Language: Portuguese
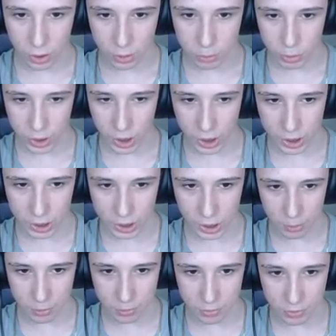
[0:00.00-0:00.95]
Por que, que ele
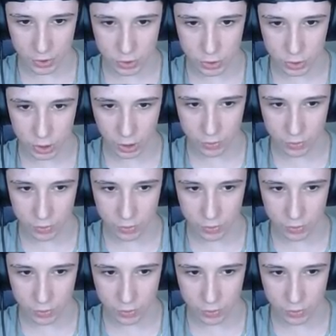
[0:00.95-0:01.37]
tava me vendo se eu tava